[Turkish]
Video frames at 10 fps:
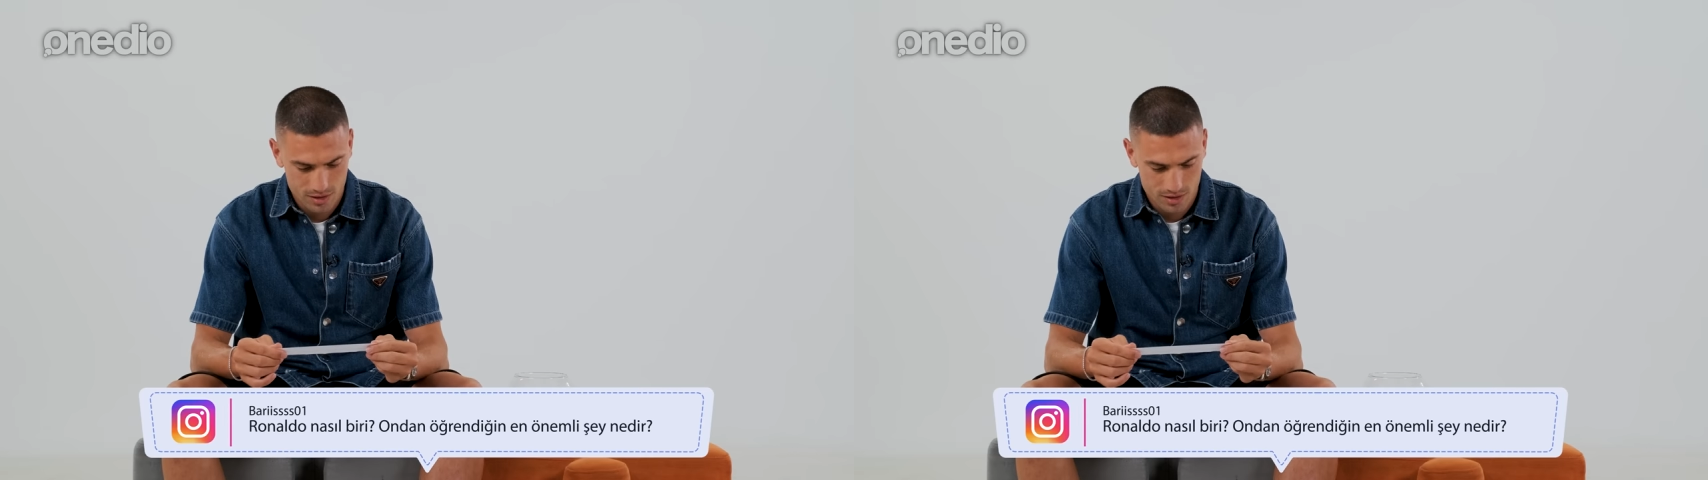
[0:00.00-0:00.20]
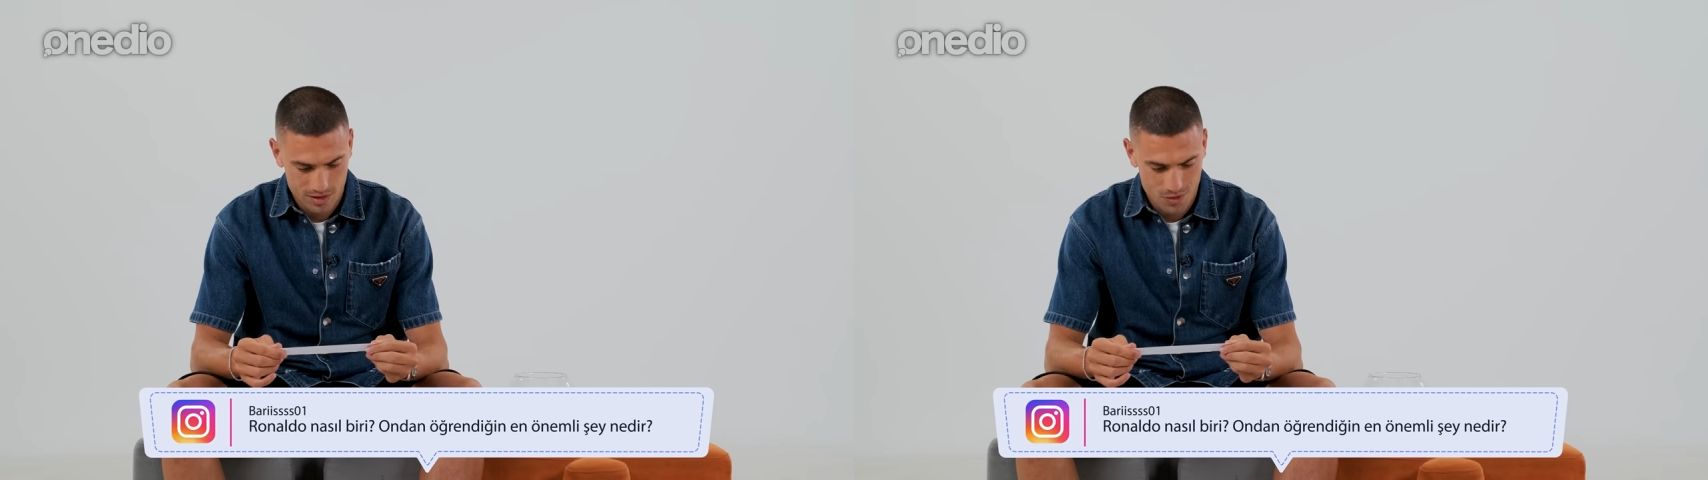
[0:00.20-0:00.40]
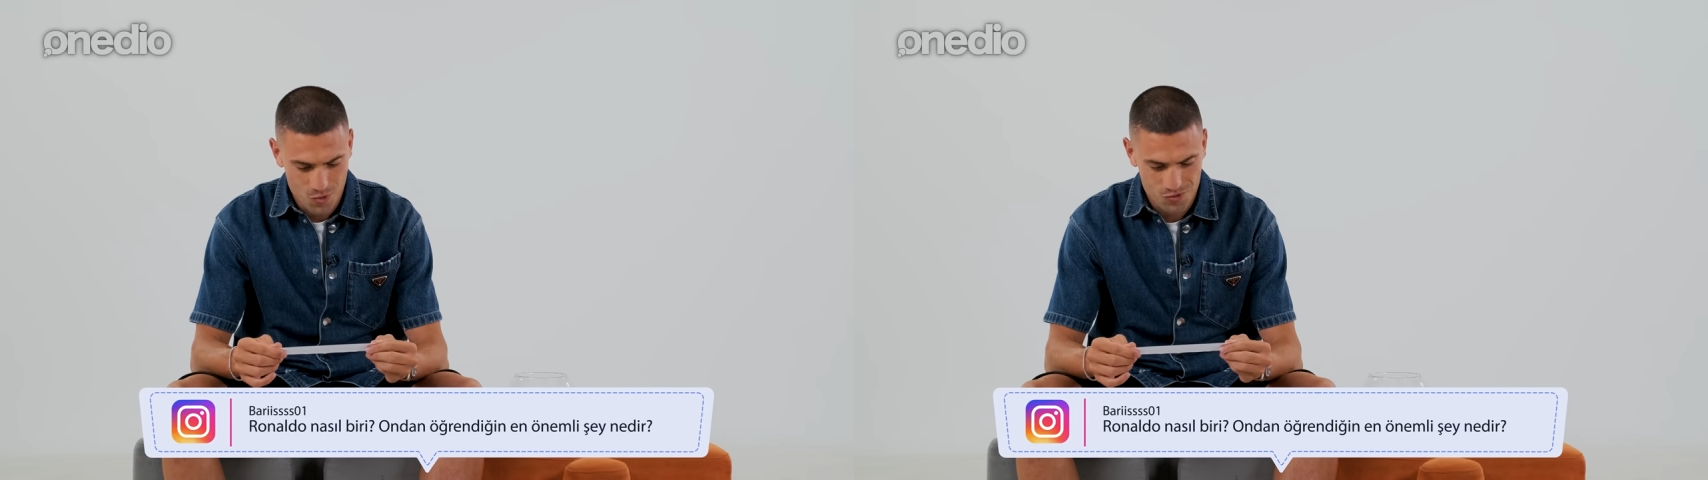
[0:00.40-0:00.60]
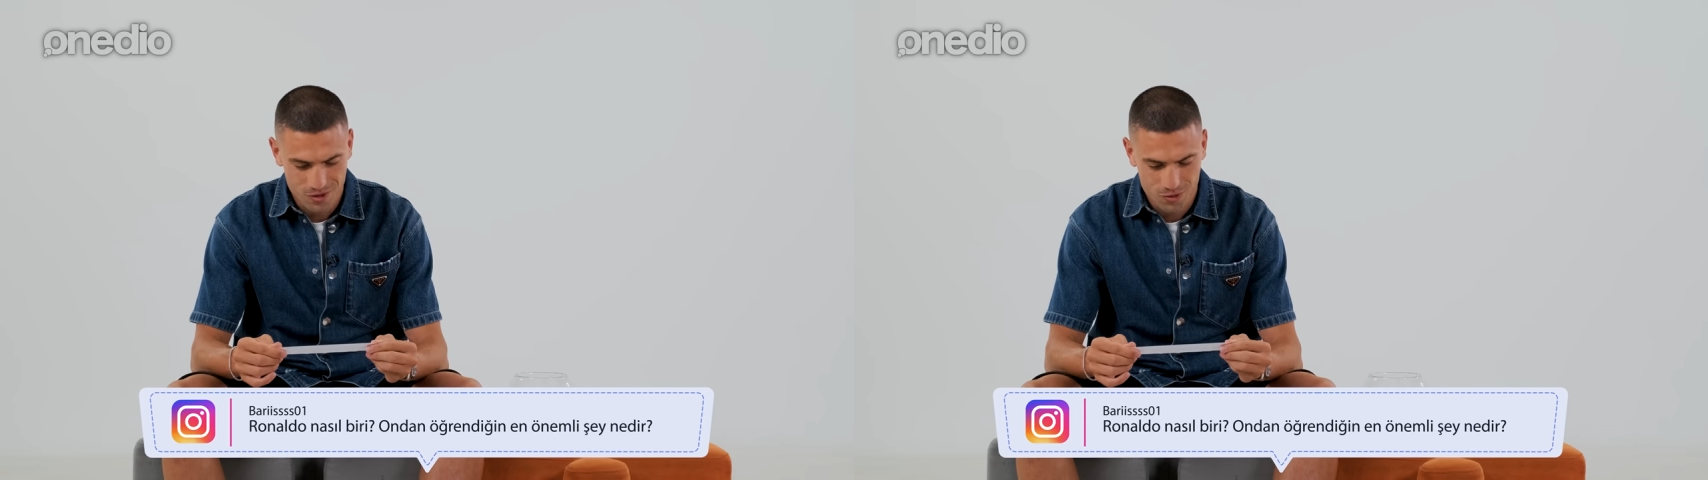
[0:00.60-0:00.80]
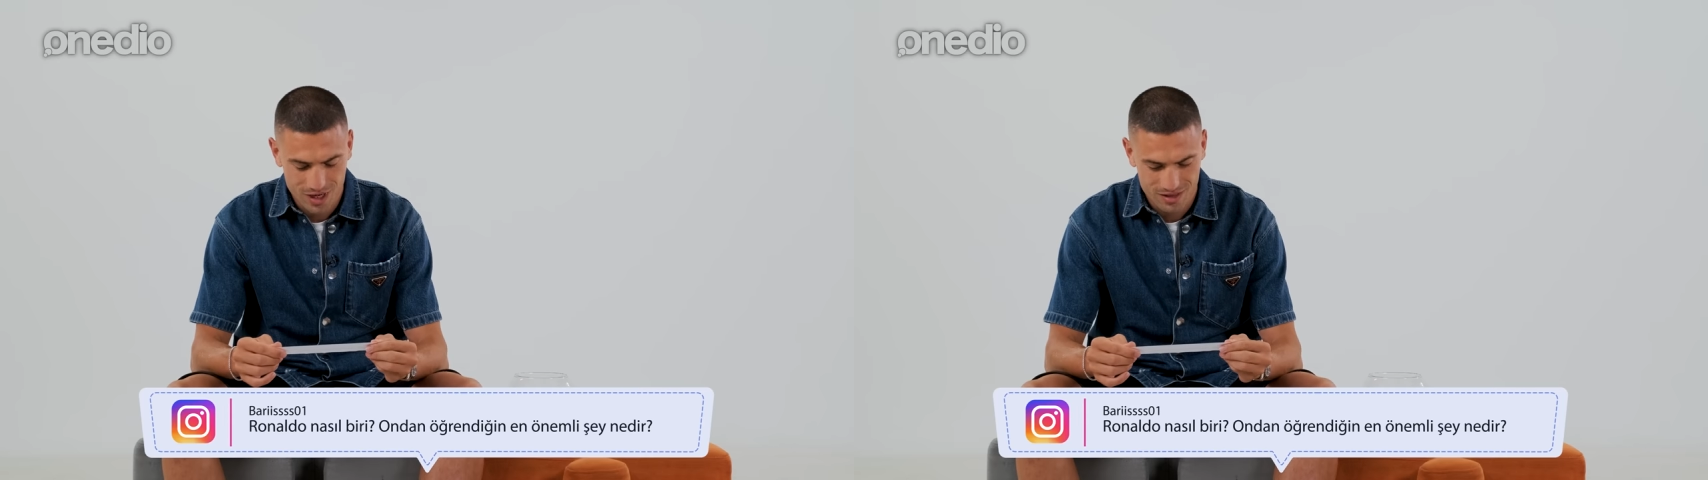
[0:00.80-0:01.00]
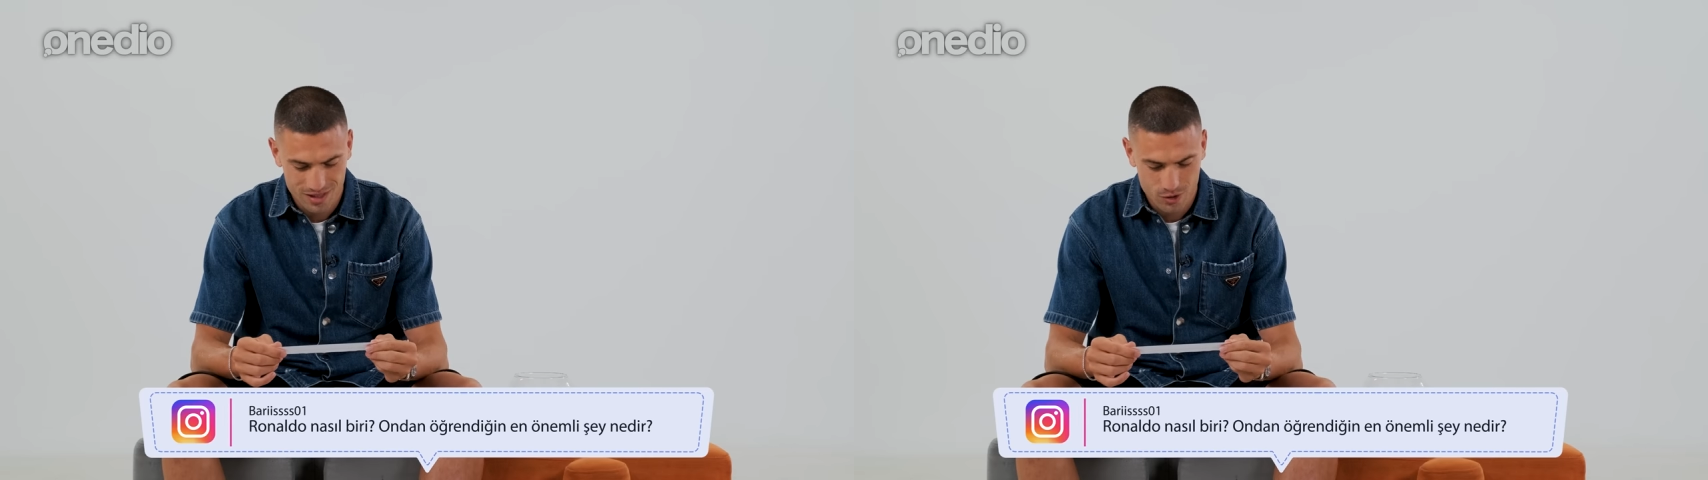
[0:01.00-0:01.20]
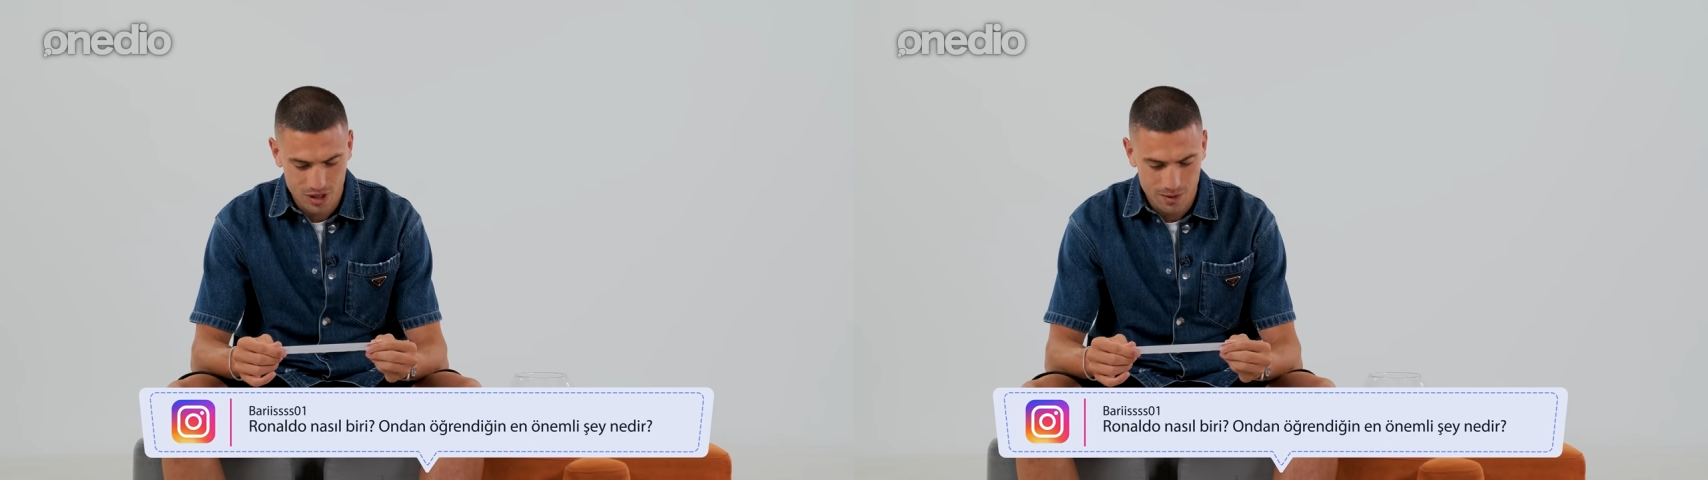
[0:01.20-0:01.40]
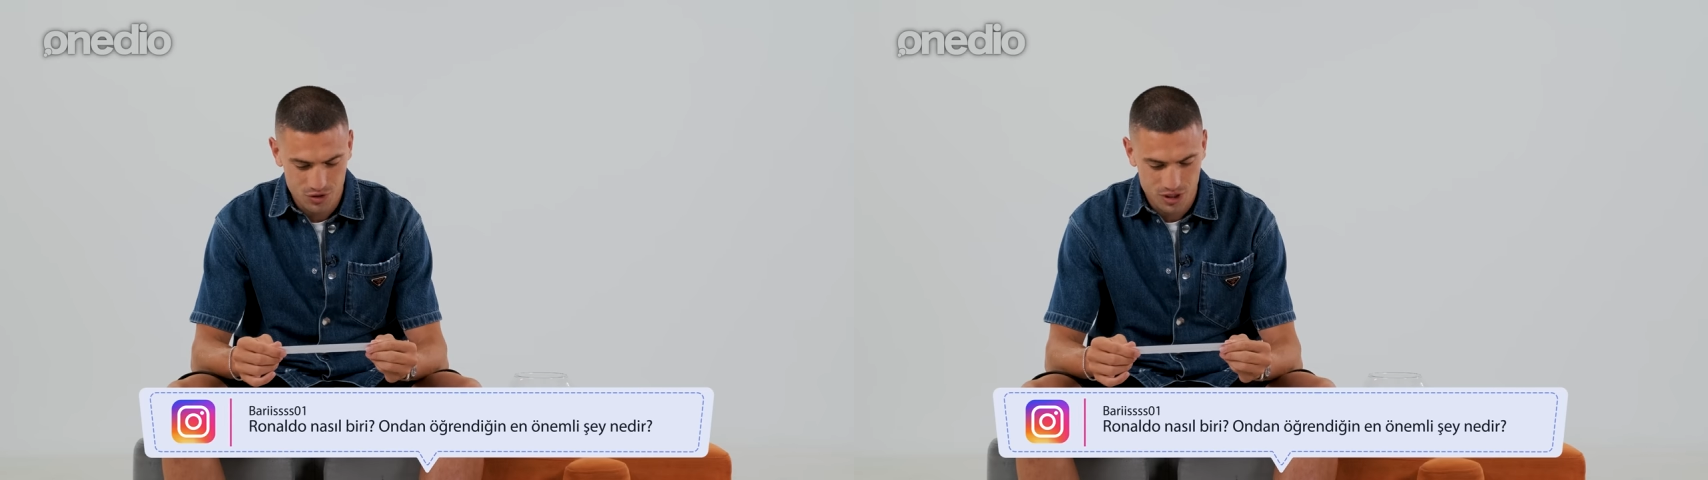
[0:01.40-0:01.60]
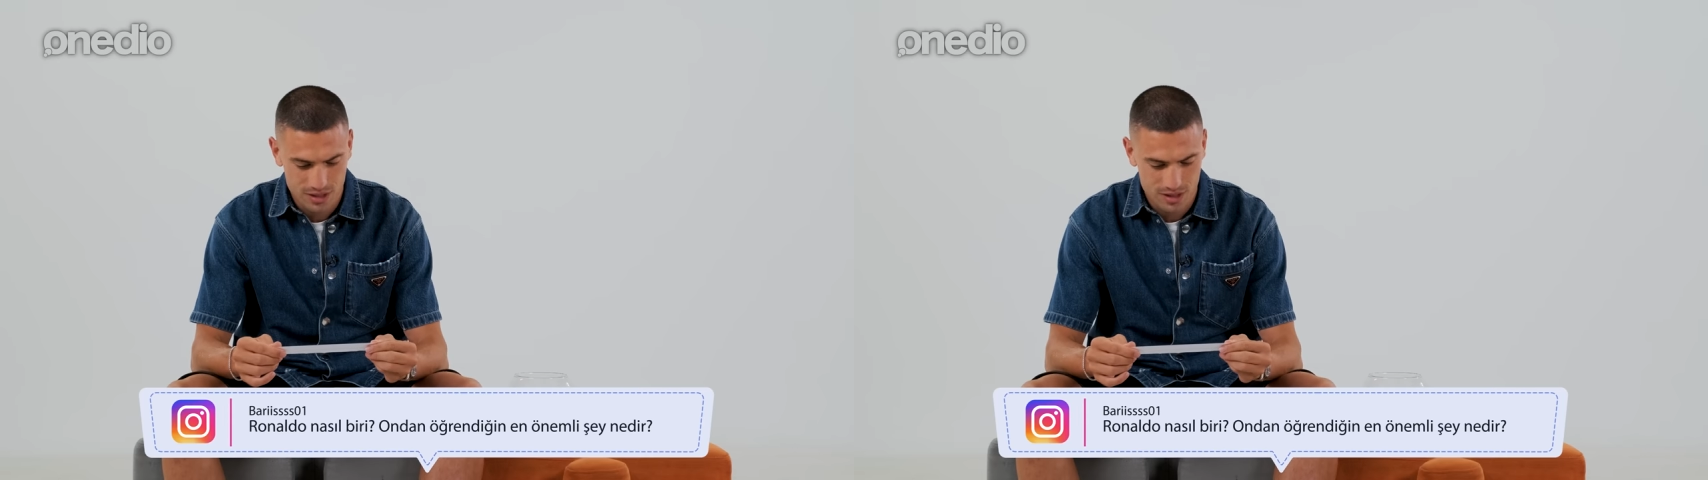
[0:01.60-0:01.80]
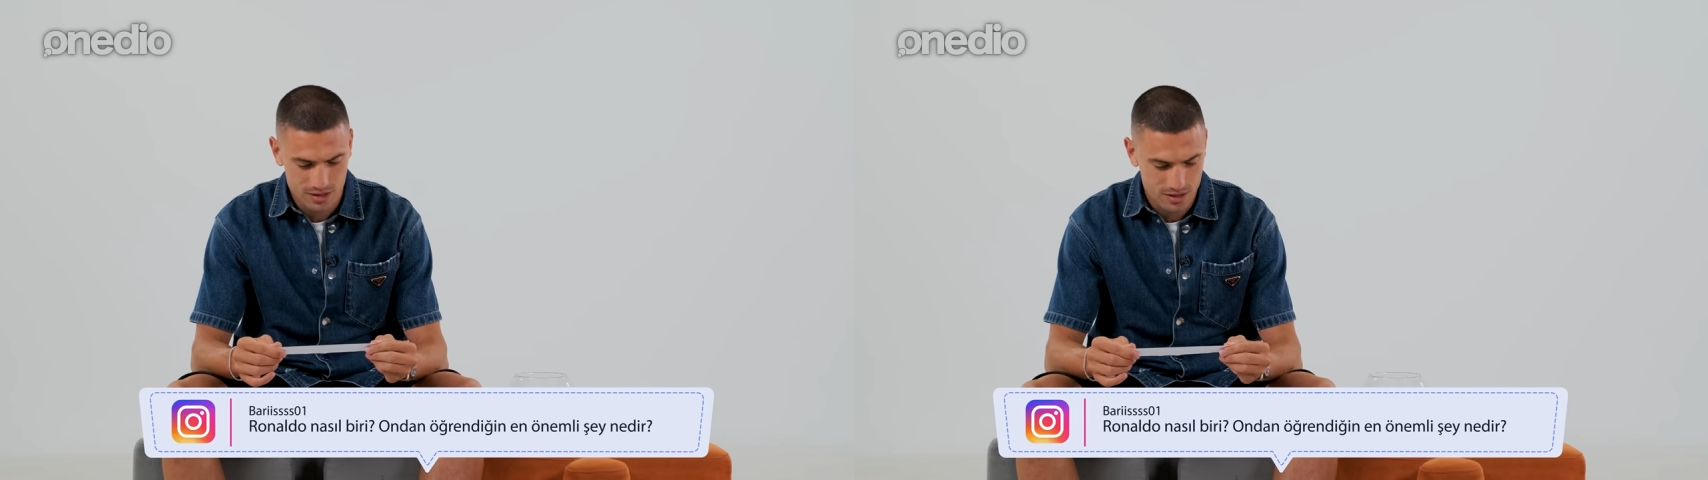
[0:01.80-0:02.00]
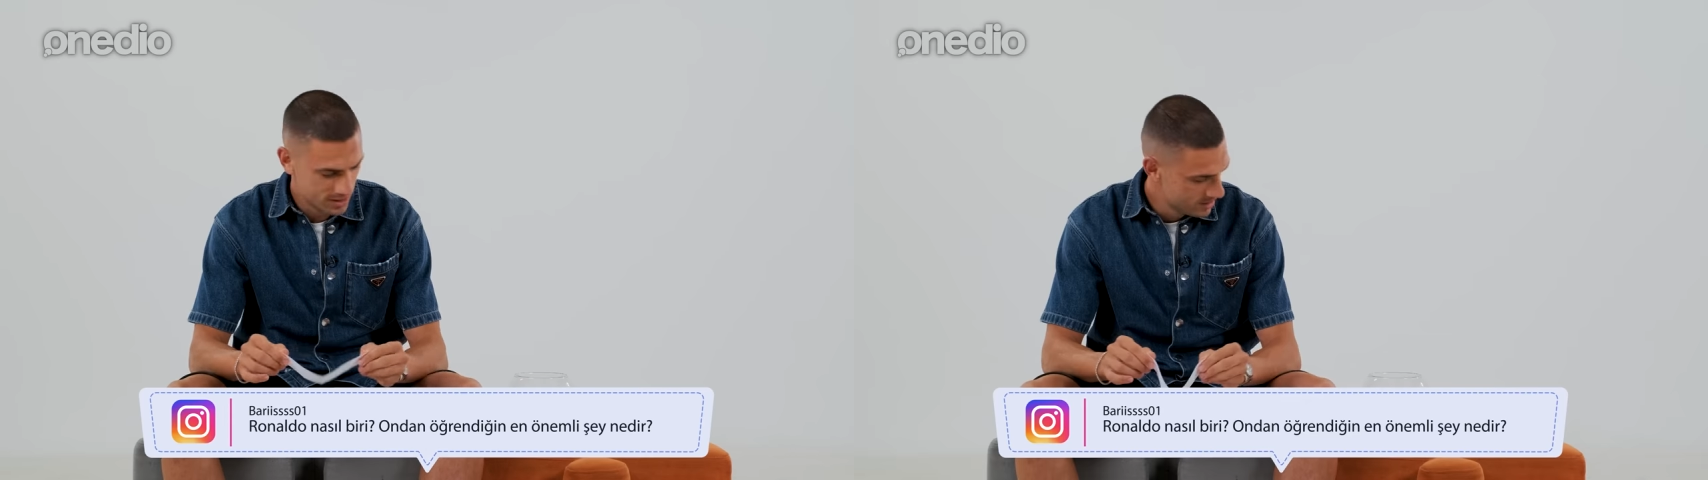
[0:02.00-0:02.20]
Ee, ondan öğrendiğin en önemli şey nedir?